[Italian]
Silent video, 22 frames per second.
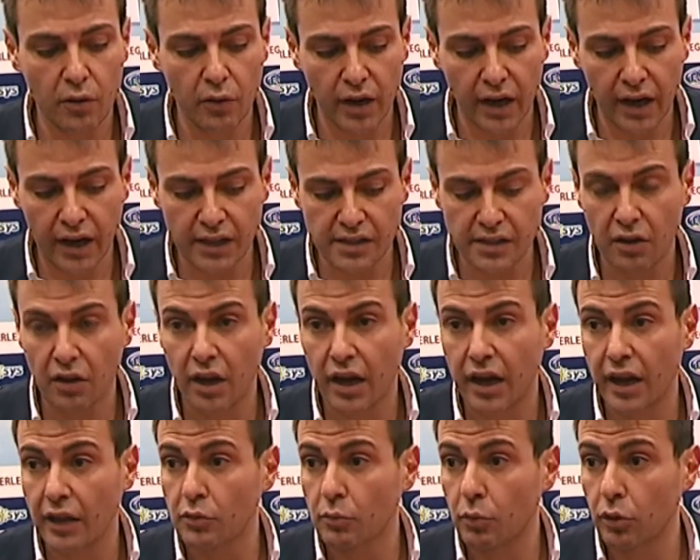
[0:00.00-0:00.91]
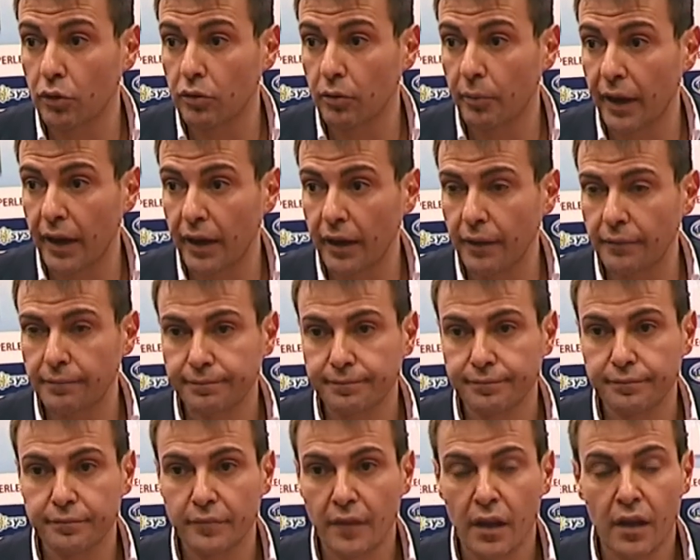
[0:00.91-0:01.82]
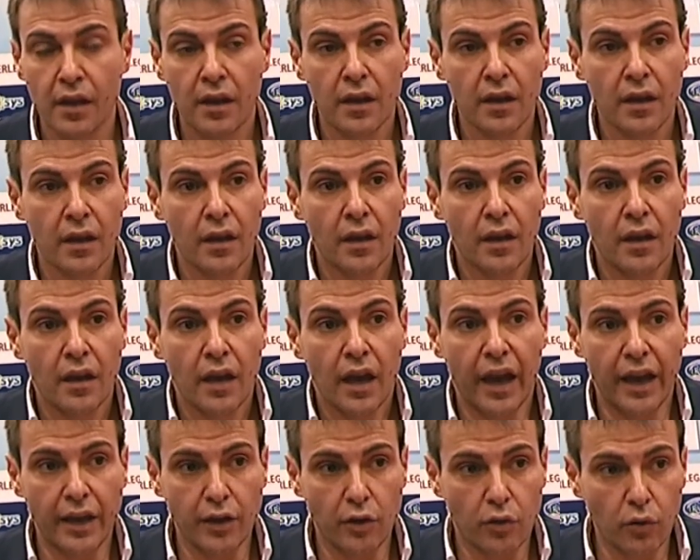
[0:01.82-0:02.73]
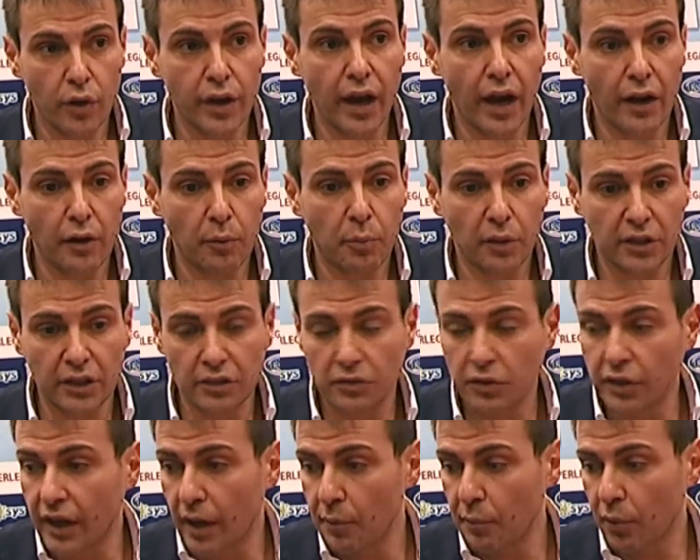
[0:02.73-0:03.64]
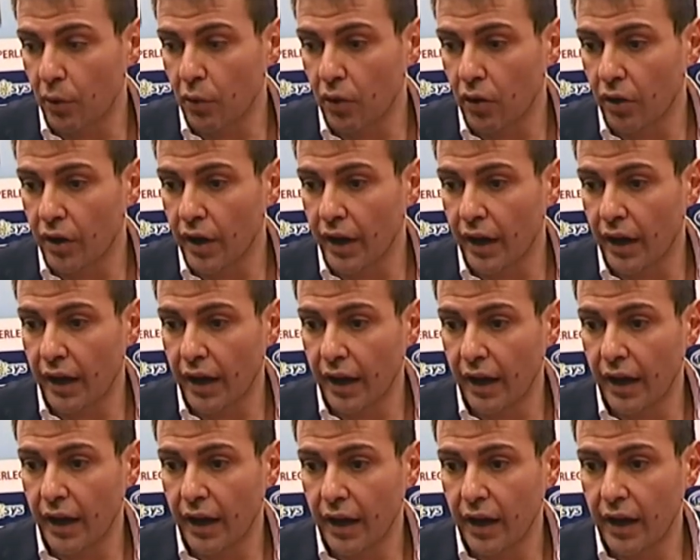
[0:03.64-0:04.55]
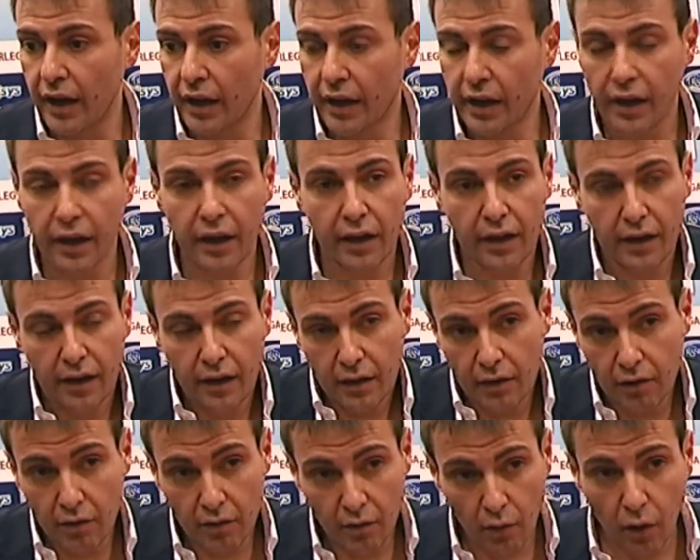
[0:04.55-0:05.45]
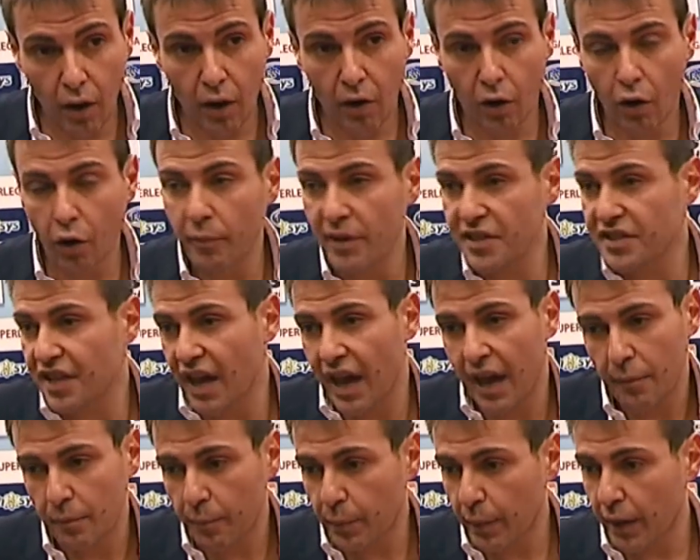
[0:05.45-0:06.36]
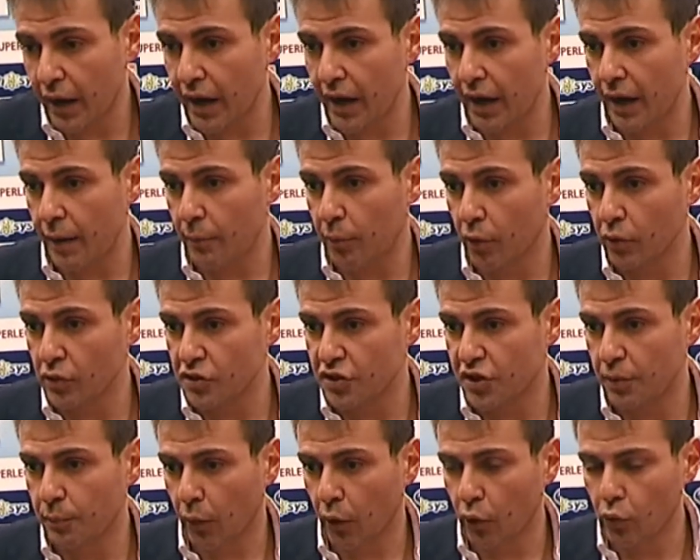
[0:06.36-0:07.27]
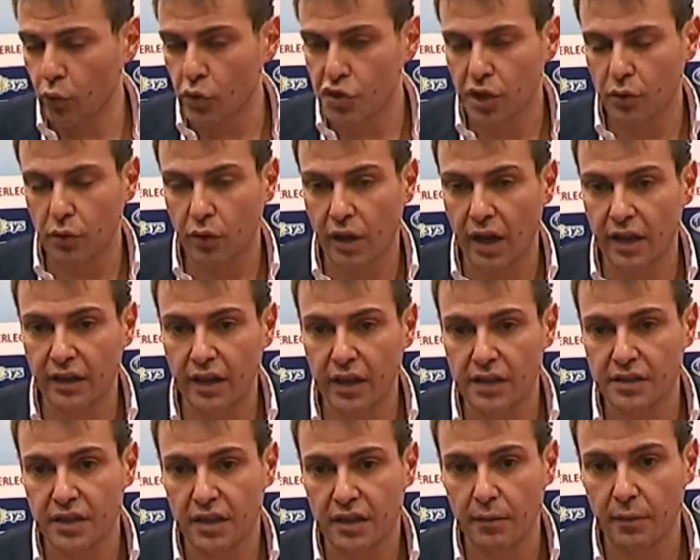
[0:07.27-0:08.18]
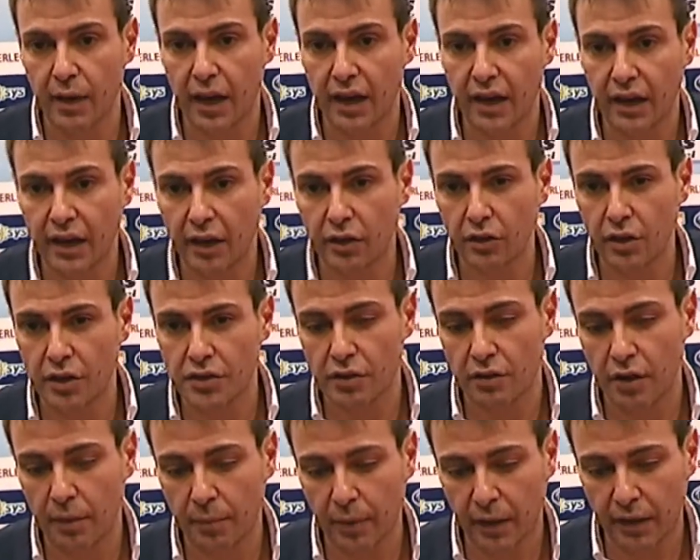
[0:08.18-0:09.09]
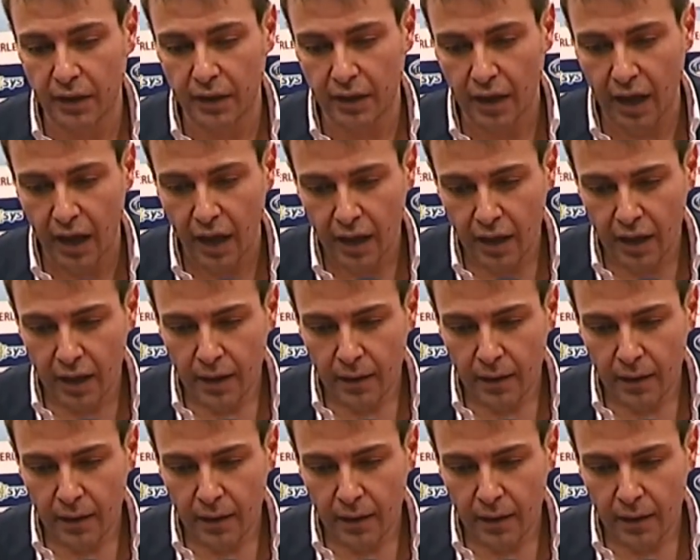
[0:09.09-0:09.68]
cui i ragazzi hanno allenato molto bene e in cui hanno portato in campo quello che, che, che co come sempre pro si produce durante la settimana. Credo che sia una partita